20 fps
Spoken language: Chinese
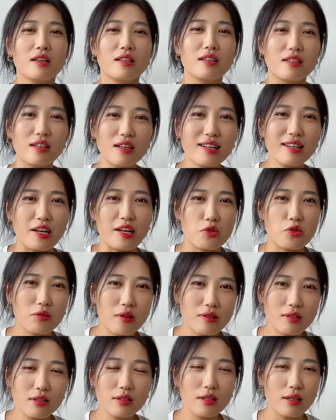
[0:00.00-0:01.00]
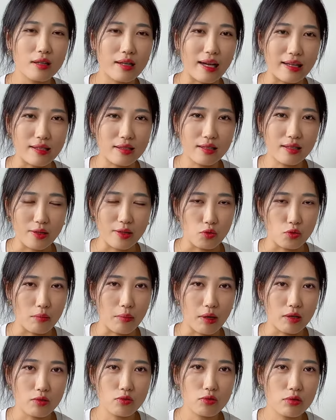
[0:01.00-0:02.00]
你能感受到这个感这感觉
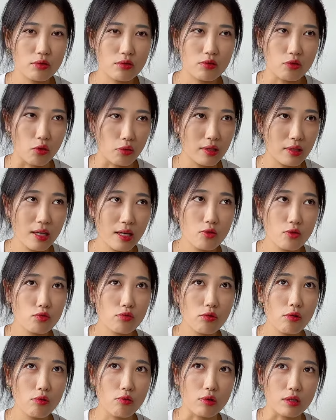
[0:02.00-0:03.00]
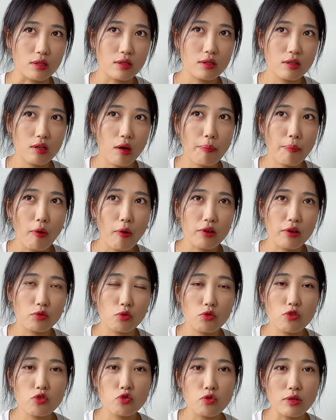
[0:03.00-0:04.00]
吗？就是有一天，如果我真的要抱一个
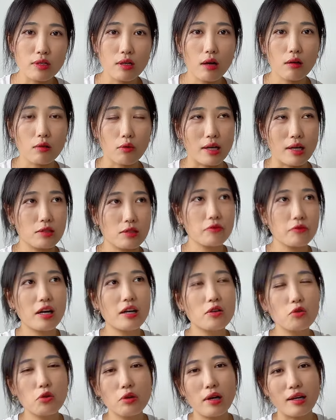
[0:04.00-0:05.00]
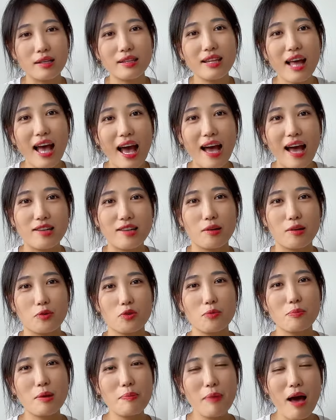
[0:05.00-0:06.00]
东西睡觉的话，这个玩意儿有点大，你知道吧？
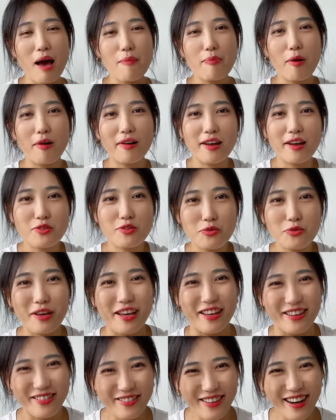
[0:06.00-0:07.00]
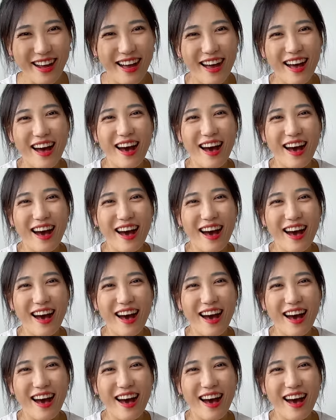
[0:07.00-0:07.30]
就没办法抱着它睡，是不是？